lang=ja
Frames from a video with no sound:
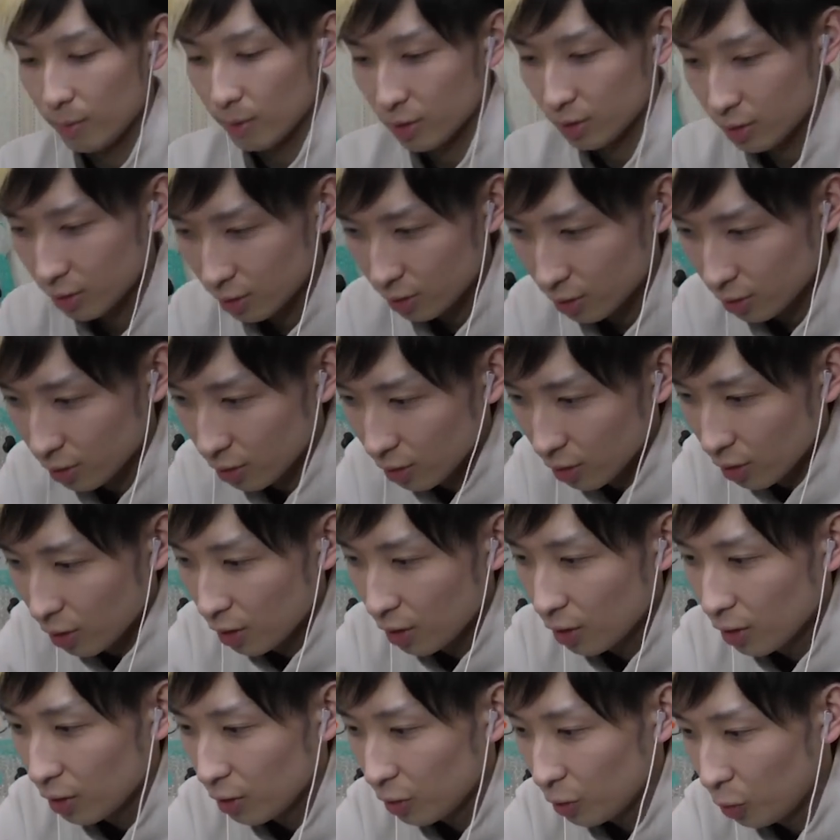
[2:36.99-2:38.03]
きます。
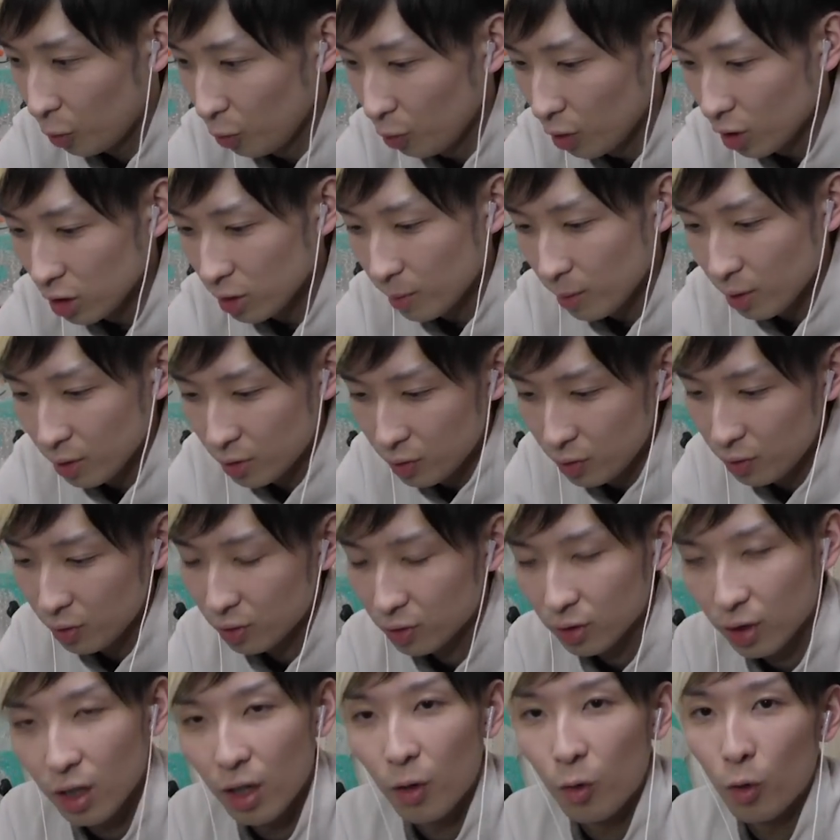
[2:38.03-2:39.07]
どんな始まりをするんで
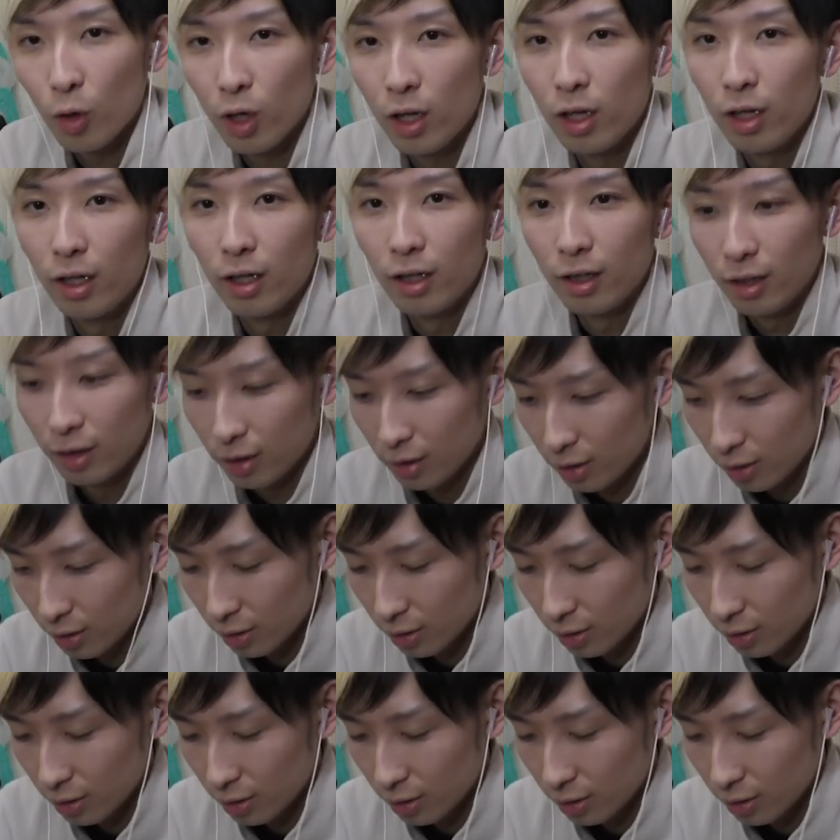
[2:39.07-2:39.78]
すかね、これね。